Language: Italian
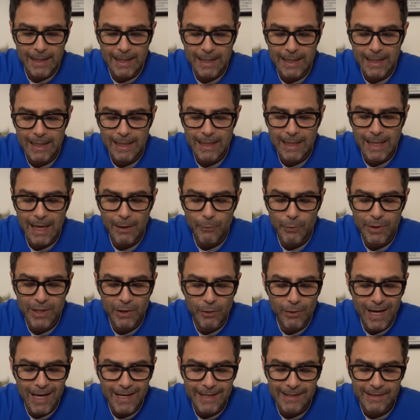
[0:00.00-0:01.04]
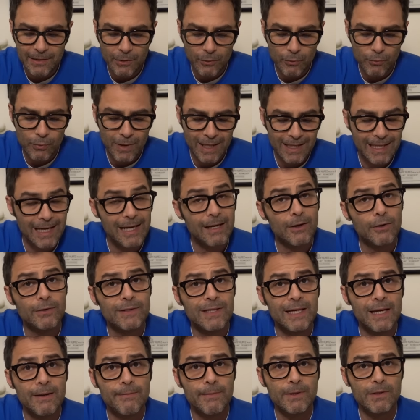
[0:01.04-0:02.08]
Gli auricolari sono una delle
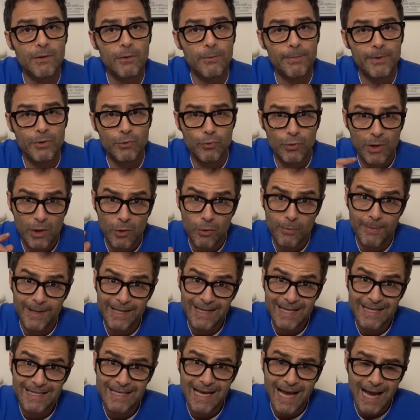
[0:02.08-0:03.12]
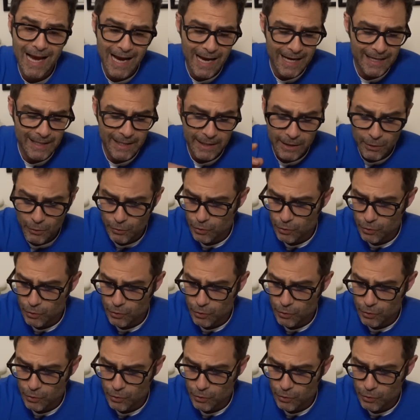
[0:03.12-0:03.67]
cose che mi sono piaciute come design.